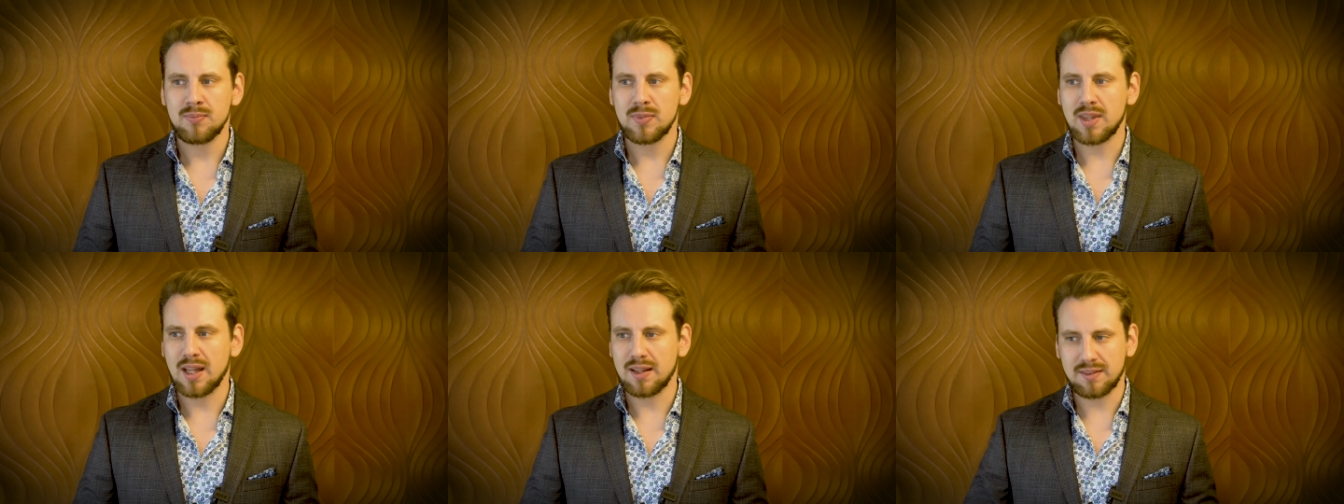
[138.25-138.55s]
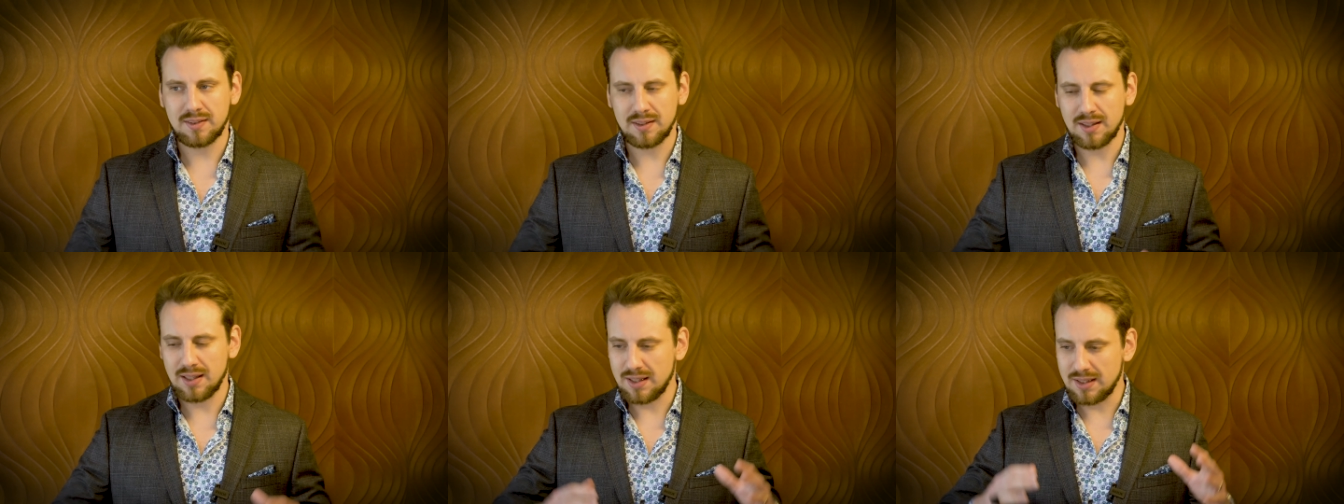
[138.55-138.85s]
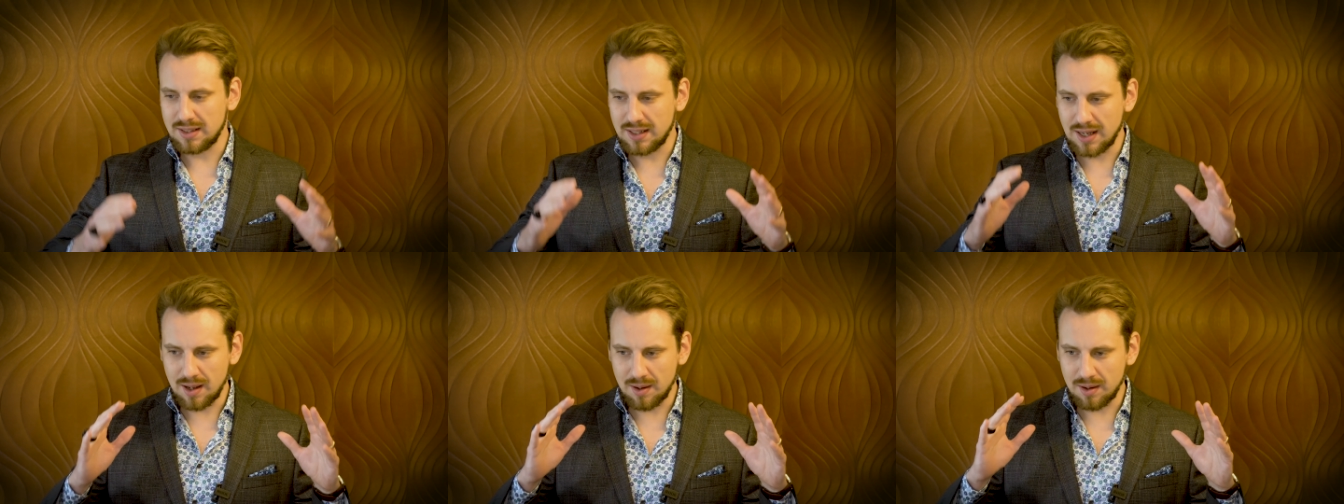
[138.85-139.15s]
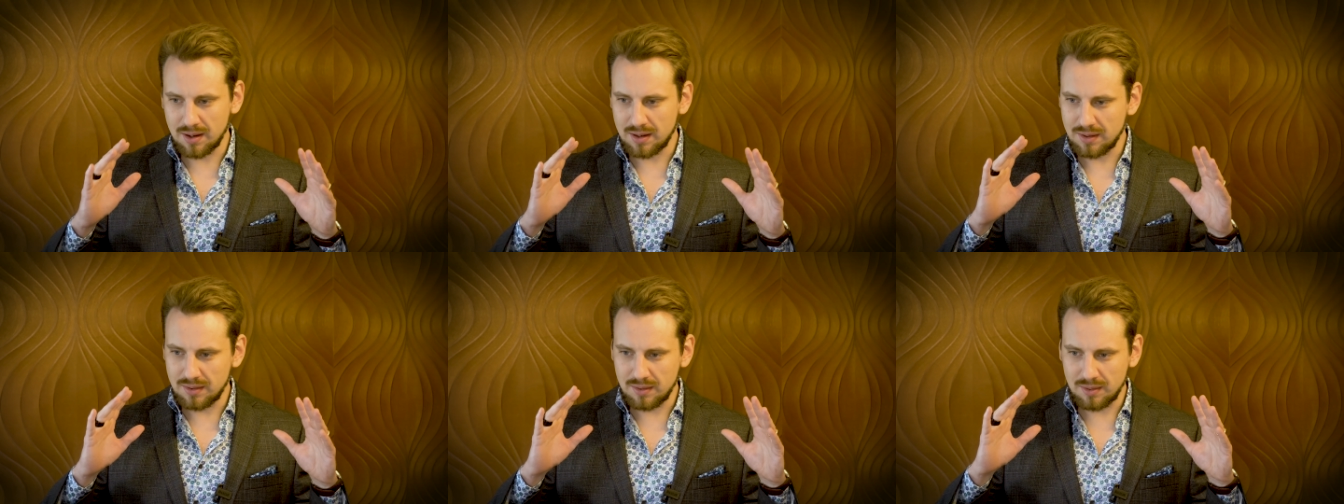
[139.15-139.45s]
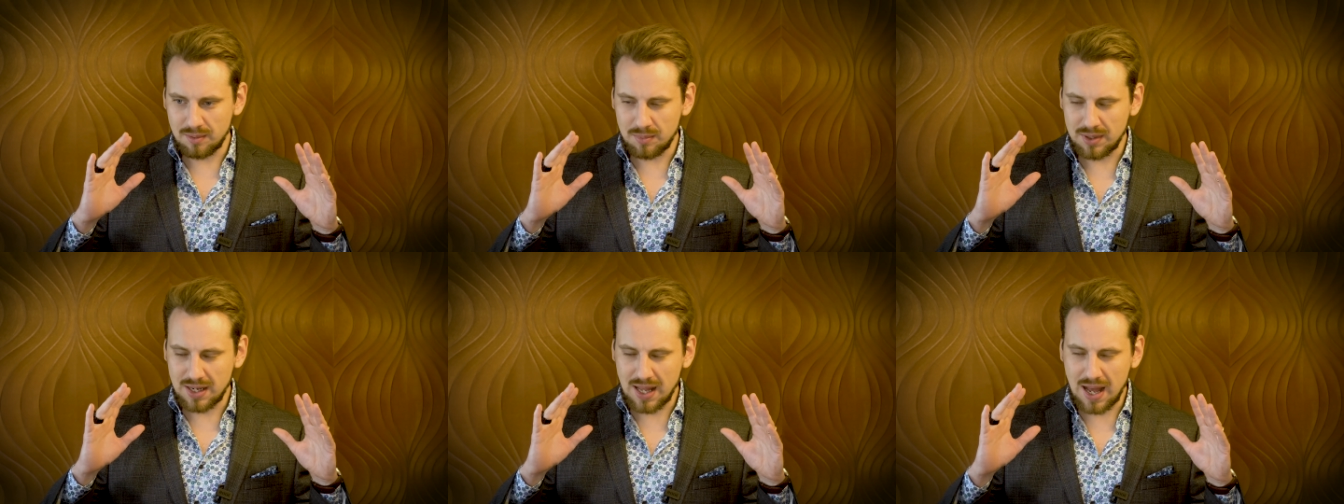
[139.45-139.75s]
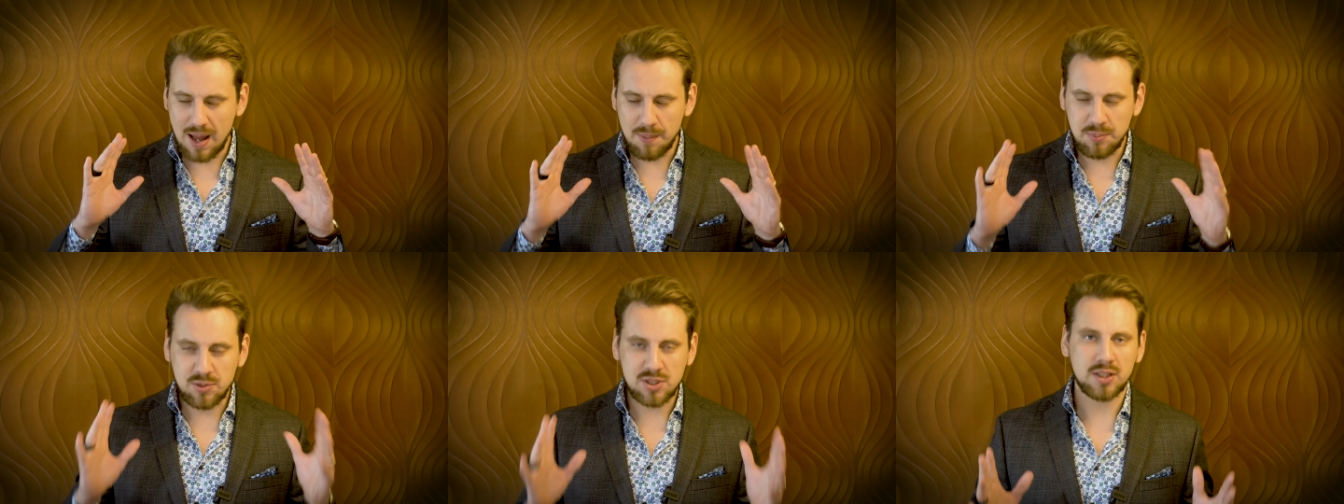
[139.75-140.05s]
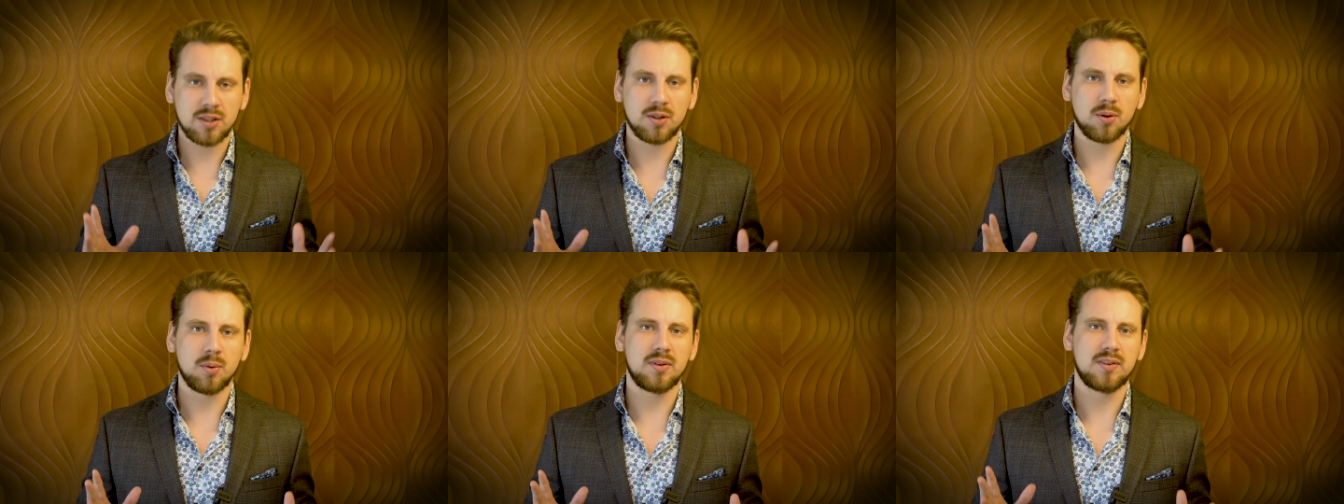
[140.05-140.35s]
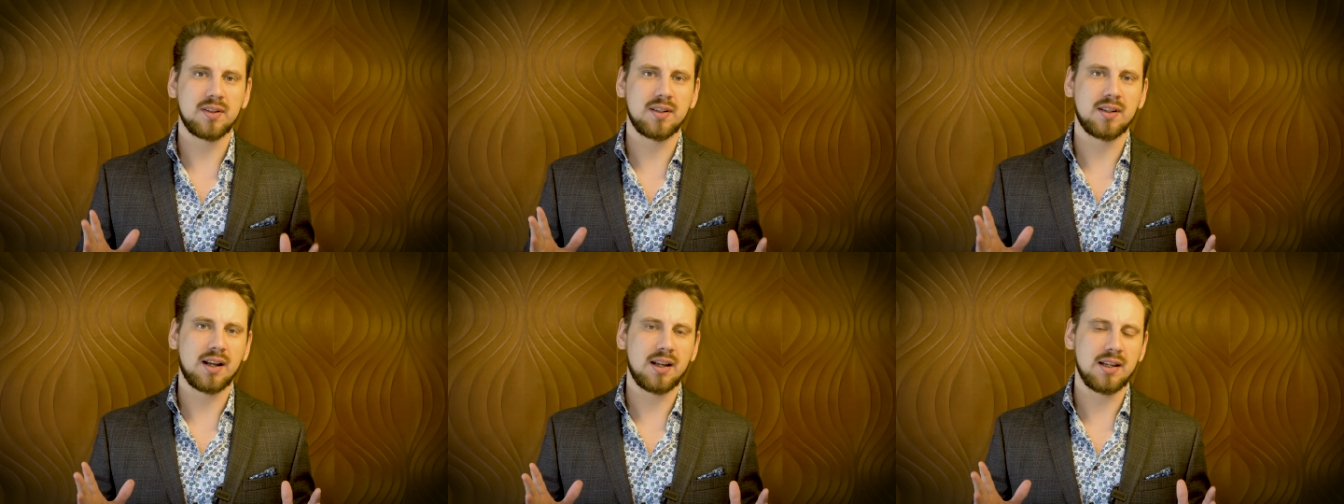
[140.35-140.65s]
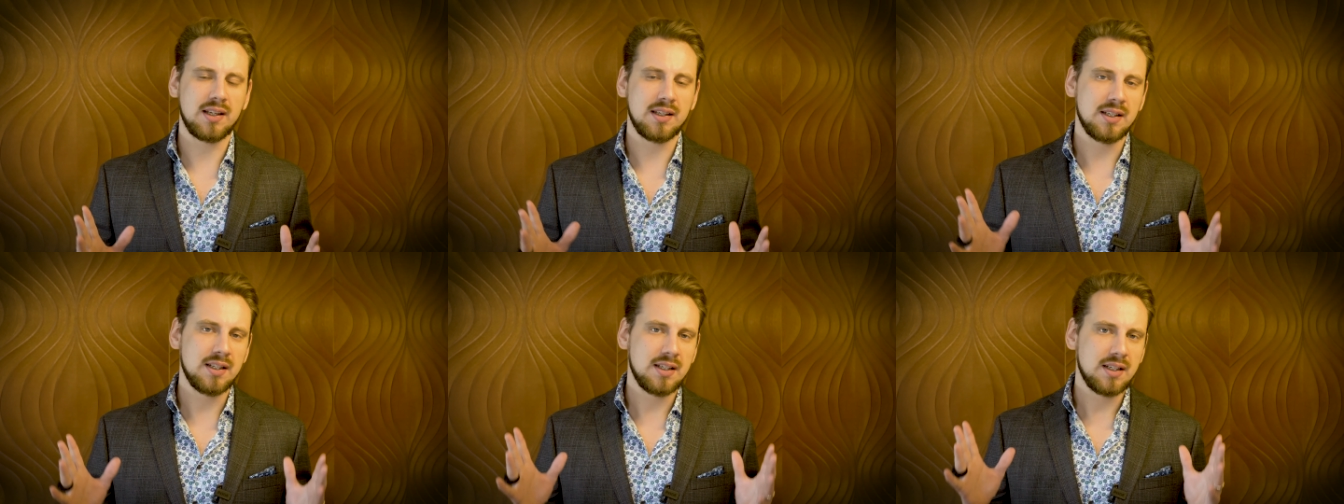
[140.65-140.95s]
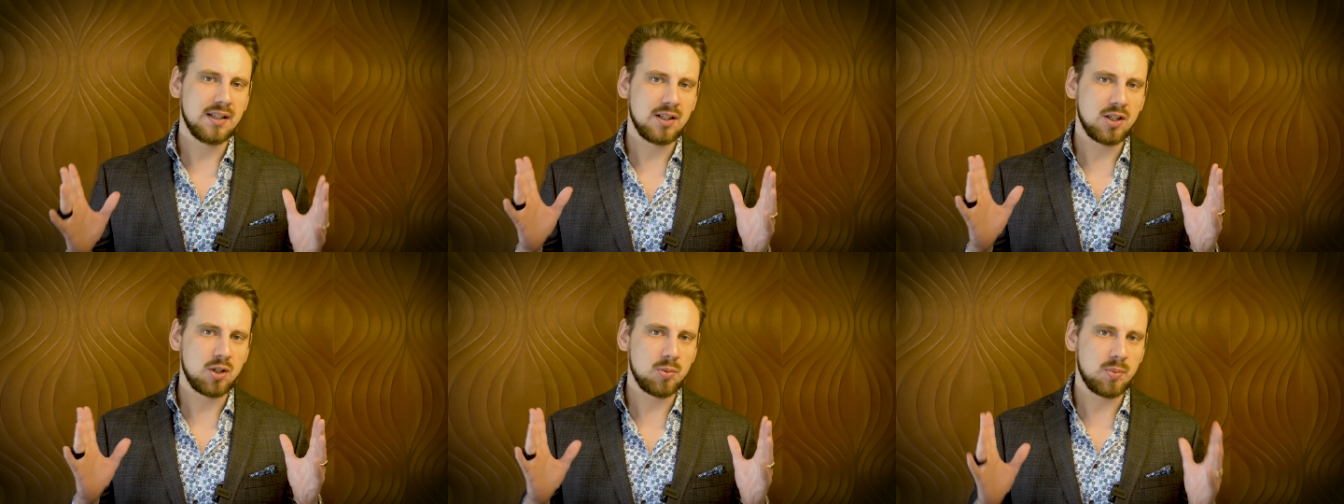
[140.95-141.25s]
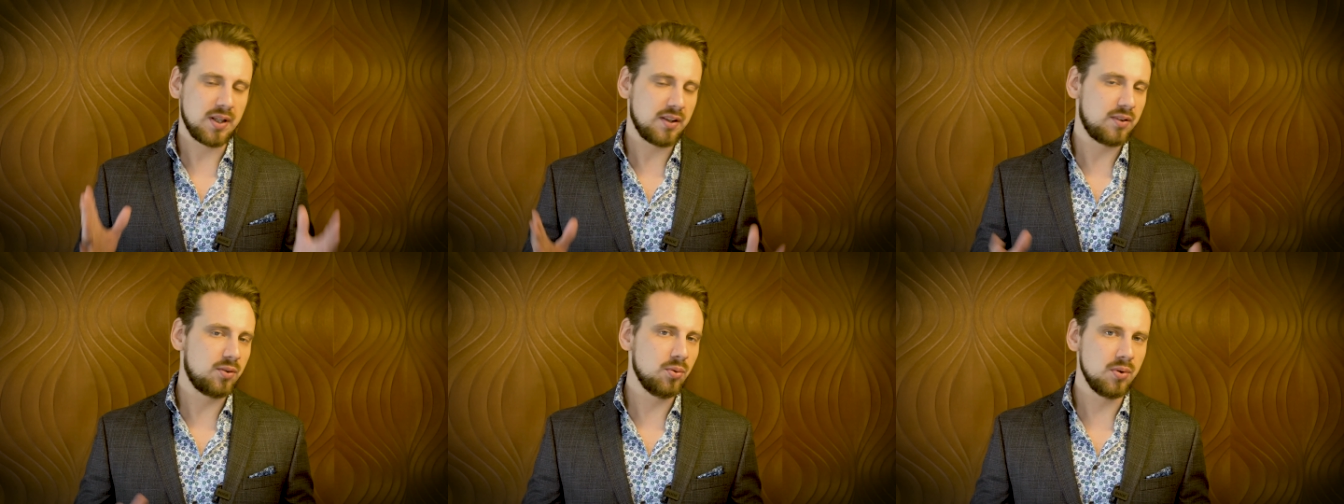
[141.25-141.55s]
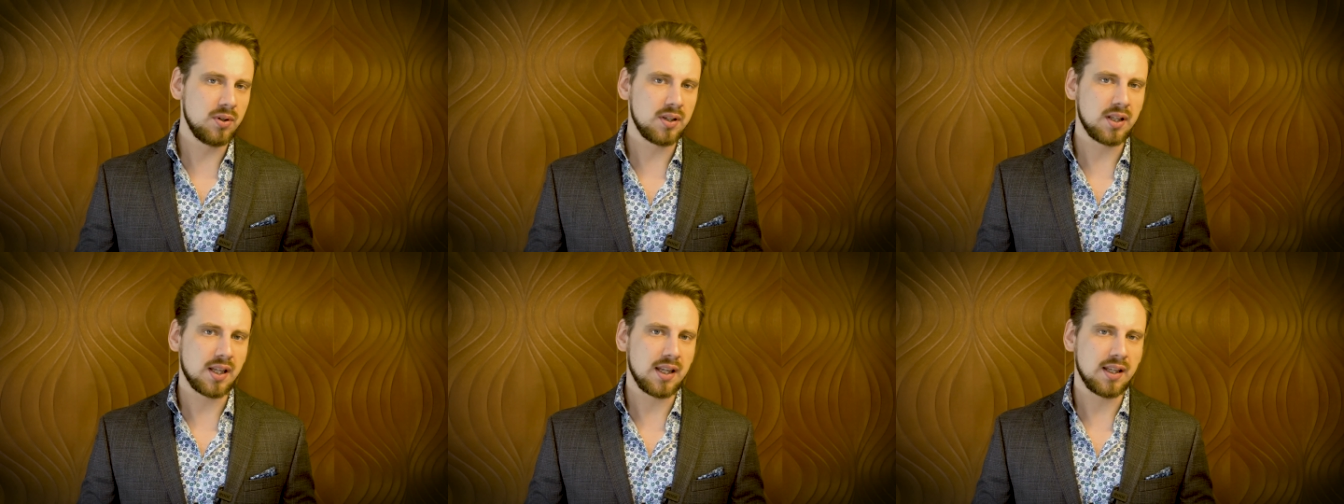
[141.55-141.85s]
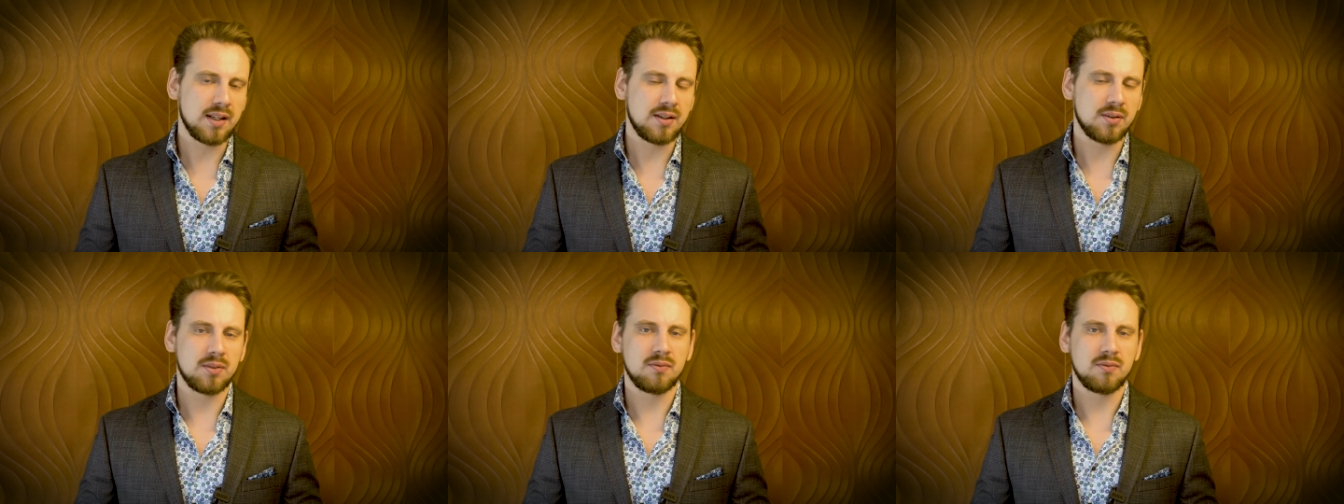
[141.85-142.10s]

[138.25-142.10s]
dass äh, der mit Abstand größte Teil über die Suchen geht.